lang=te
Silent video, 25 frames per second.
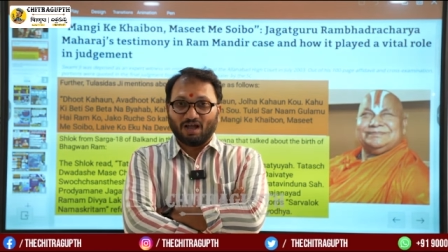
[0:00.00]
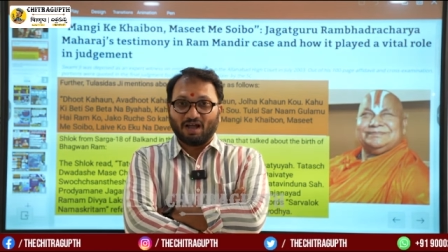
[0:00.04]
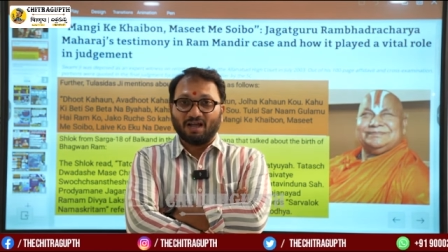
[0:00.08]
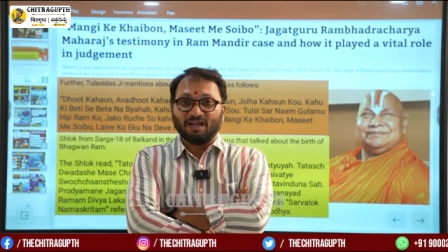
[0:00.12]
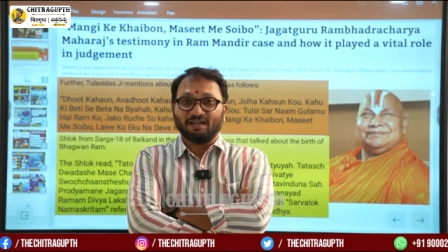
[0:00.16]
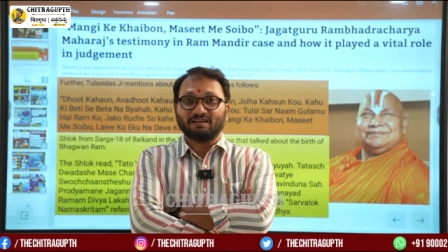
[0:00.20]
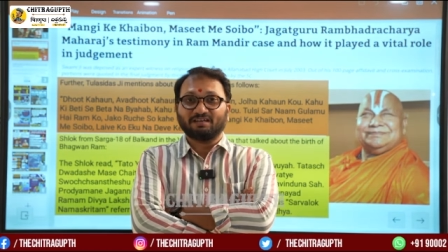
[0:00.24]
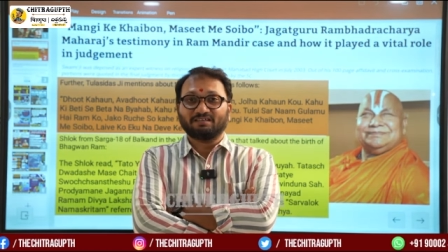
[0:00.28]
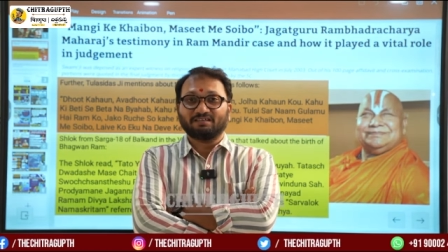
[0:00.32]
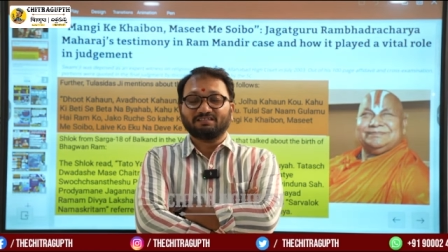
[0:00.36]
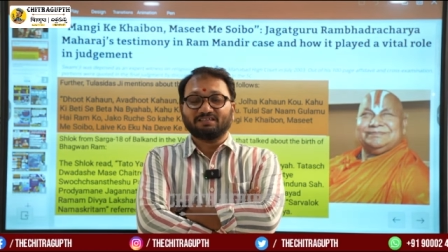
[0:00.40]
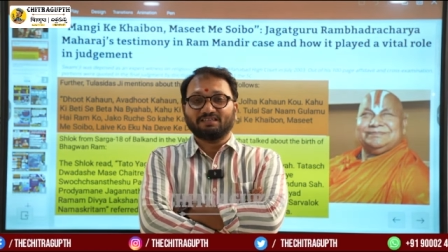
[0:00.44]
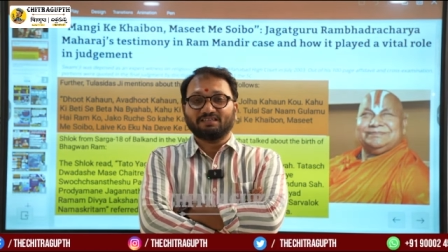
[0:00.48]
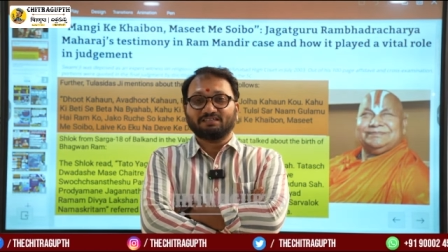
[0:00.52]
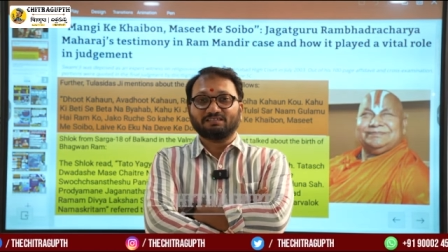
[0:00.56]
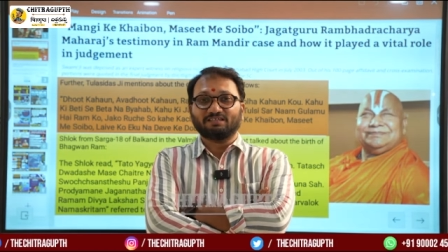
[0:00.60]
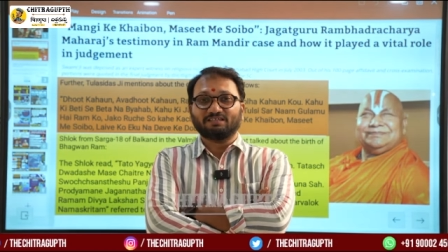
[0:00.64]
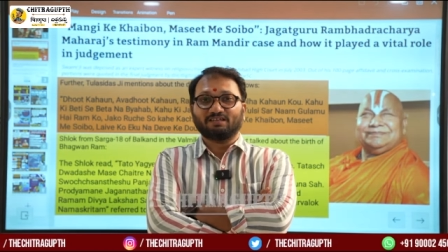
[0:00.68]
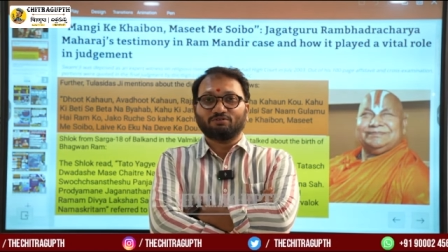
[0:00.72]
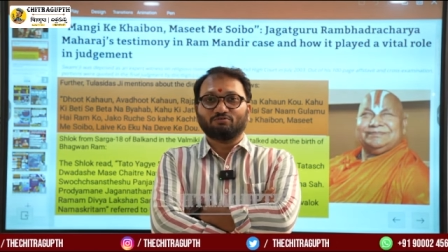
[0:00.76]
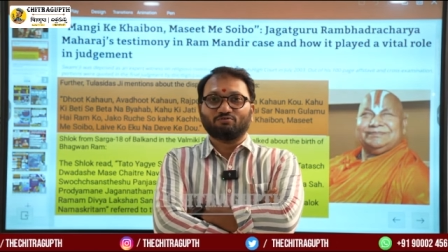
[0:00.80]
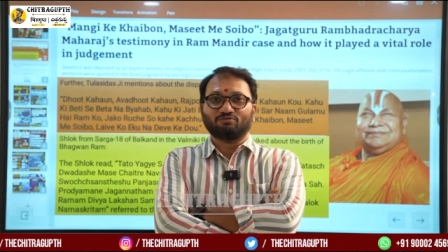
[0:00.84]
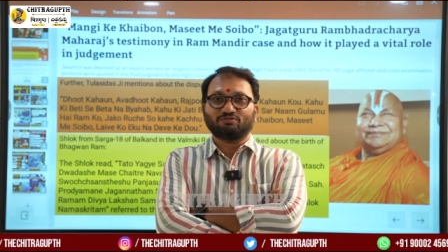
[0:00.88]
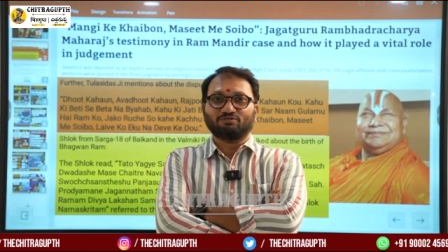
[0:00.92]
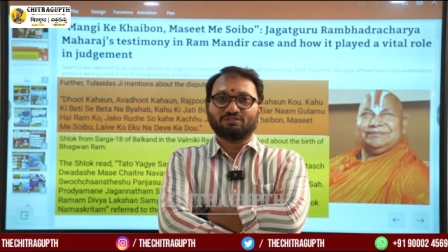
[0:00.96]
ఆయన
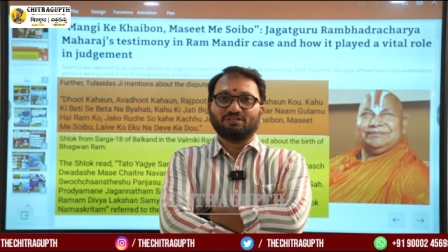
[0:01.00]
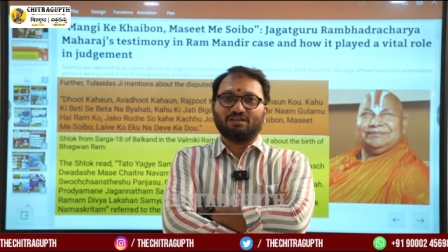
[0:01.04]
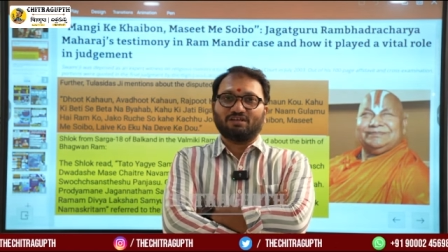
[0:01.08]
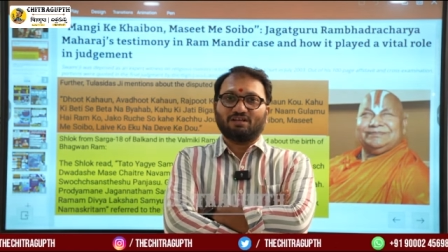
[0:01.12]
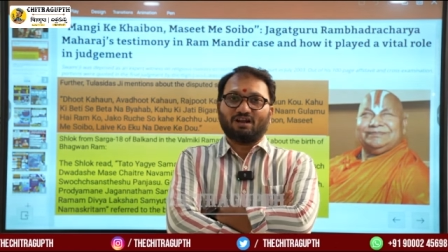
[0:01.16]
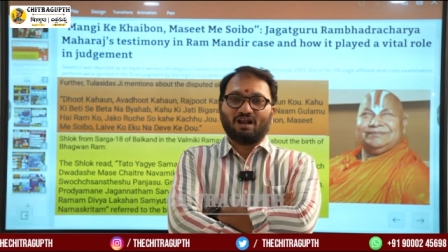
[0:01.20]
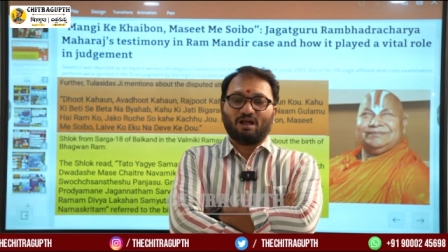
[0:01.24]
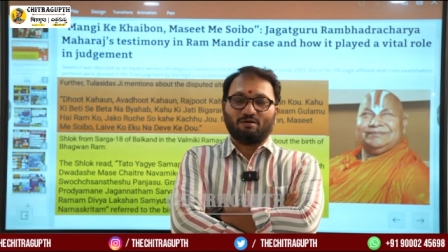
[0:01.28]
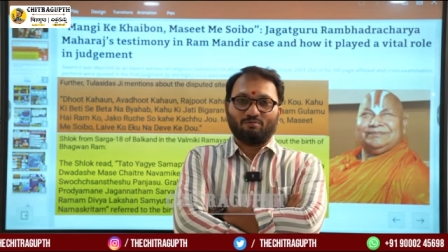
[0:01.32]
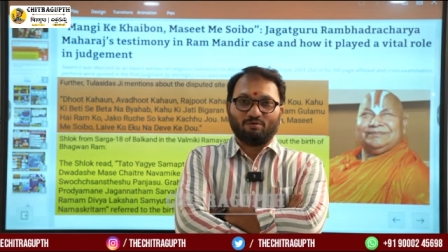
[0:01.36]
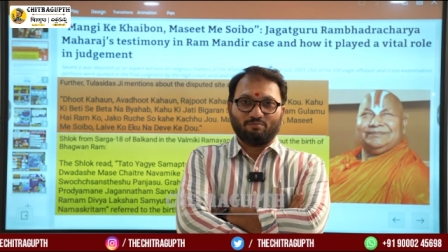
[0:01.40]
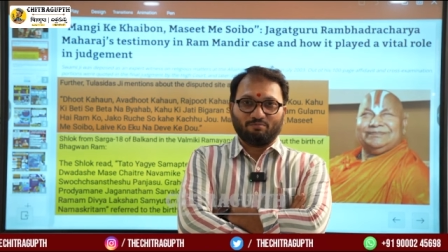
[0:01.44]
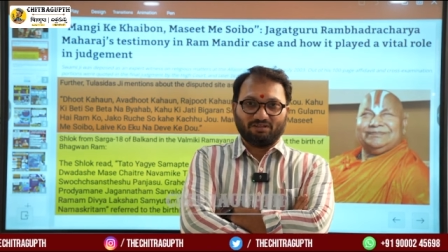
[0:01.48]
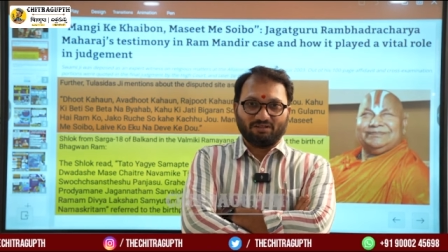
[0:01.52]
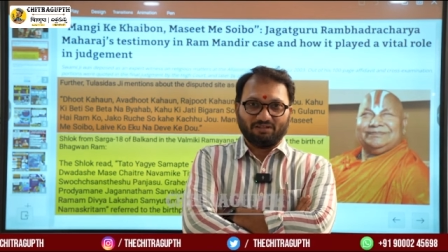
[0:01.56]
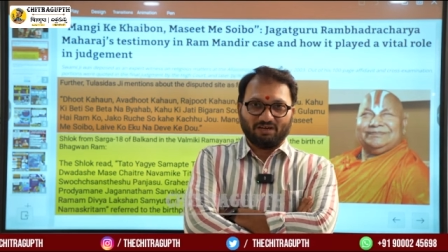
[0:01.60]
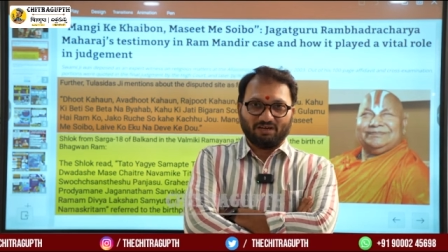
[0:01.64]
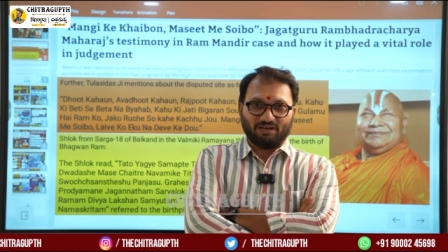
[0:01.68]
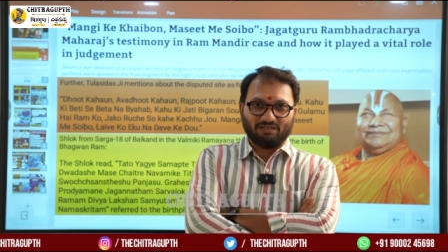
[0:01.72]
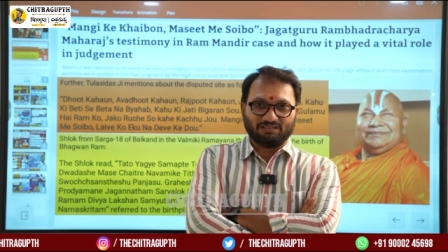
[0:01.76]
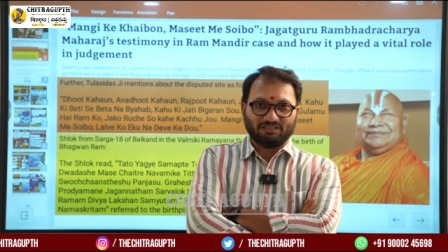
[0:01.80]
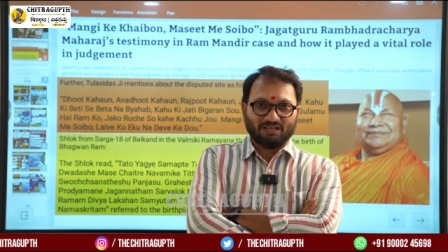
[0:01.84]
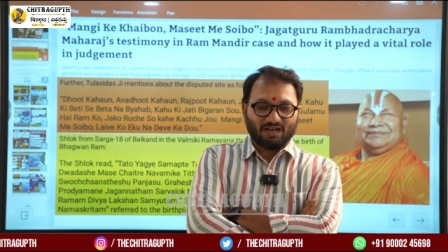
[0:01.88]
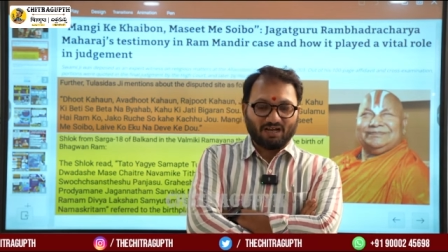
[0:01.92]
చేసిన కృషి రామమందిర